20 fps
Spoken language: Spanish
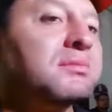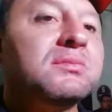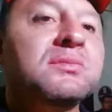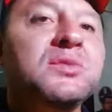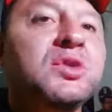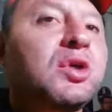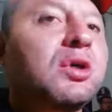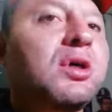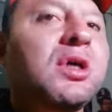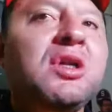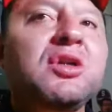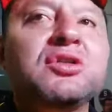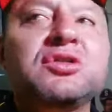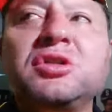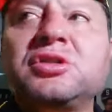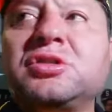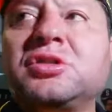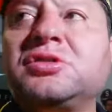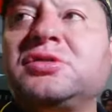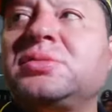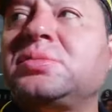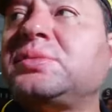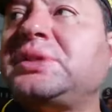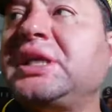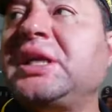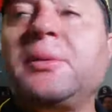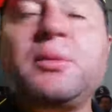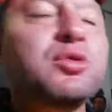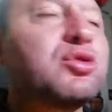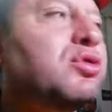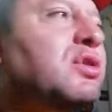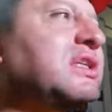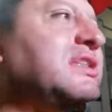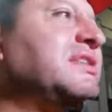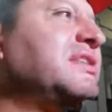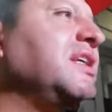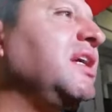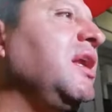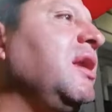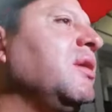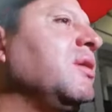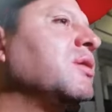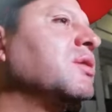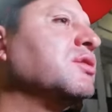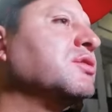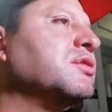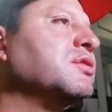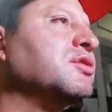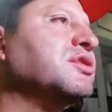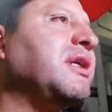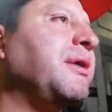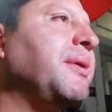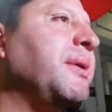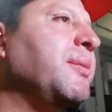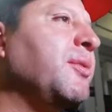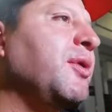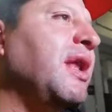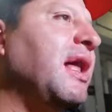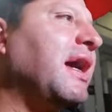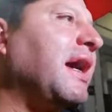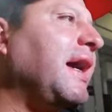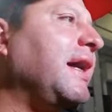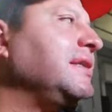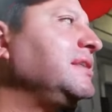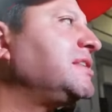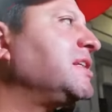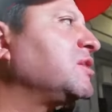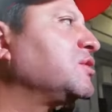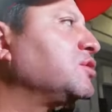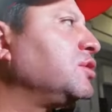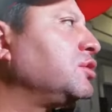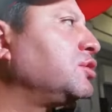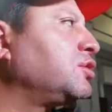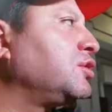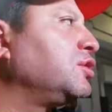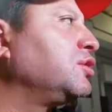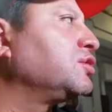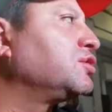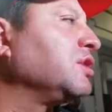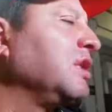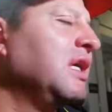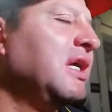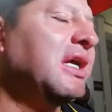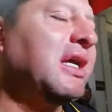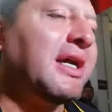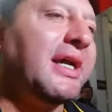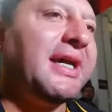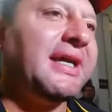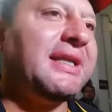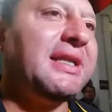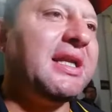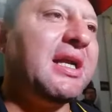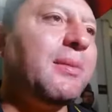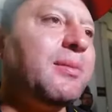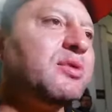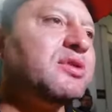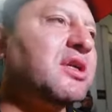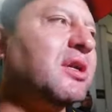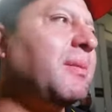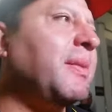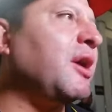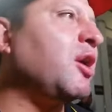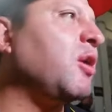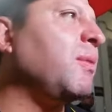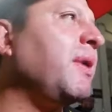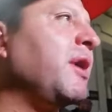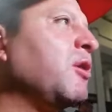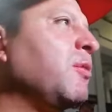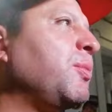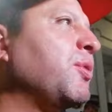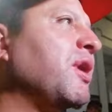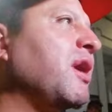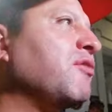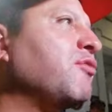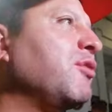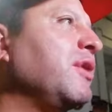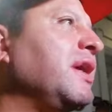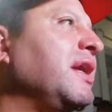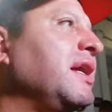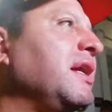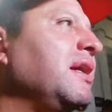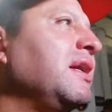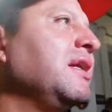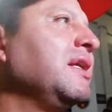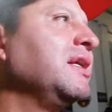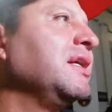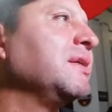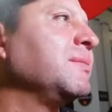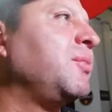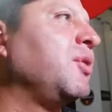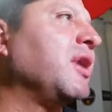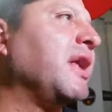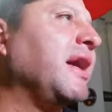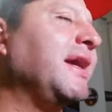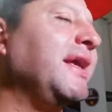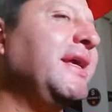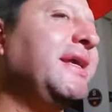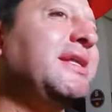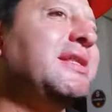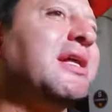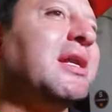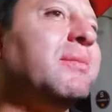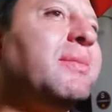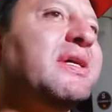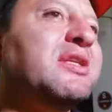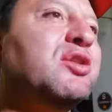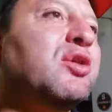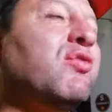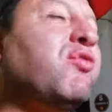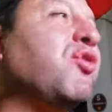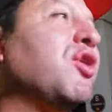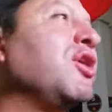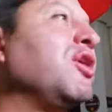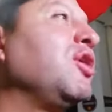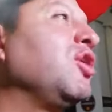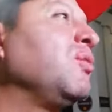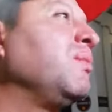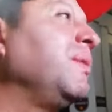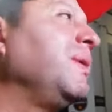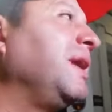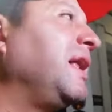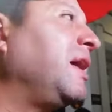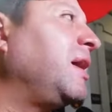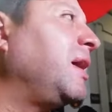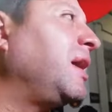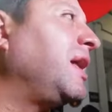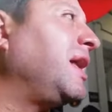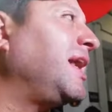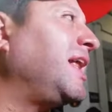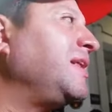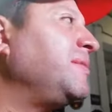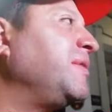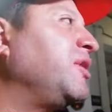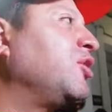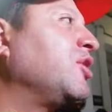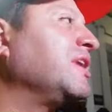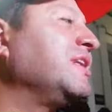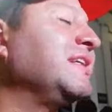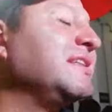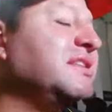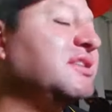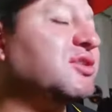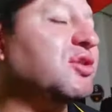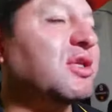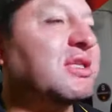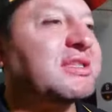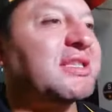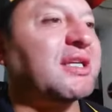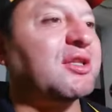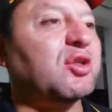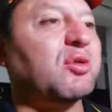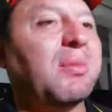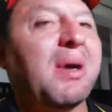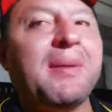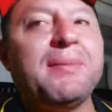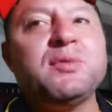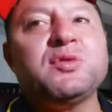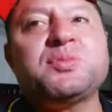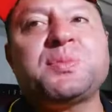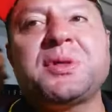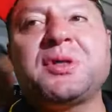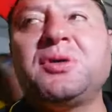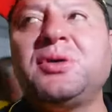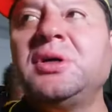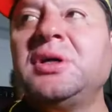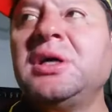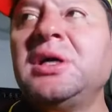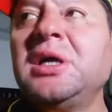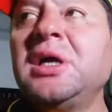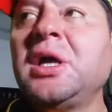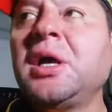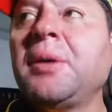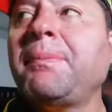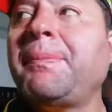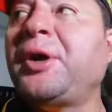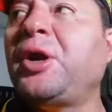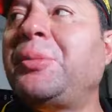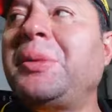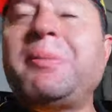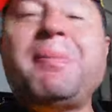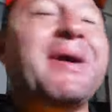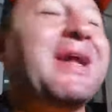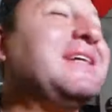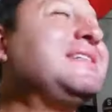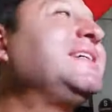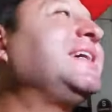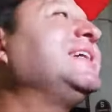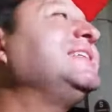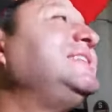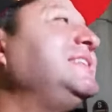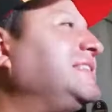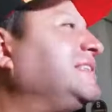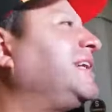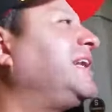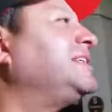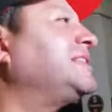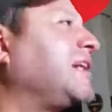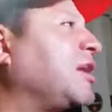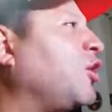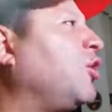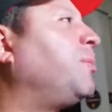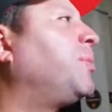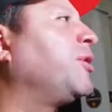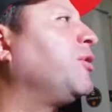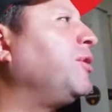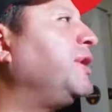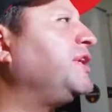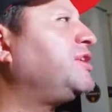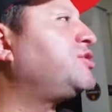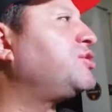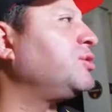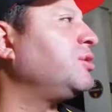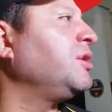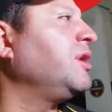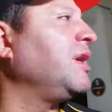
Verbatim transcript: No, y nosotros tenemos un estilo, nosotros abrimos la cancha, nosotros generamos el mano a mano por afuera, por ahí tal vez no fueron las mejores decisiones que tomamos, pero, pero me parece que sí se le sacó provecho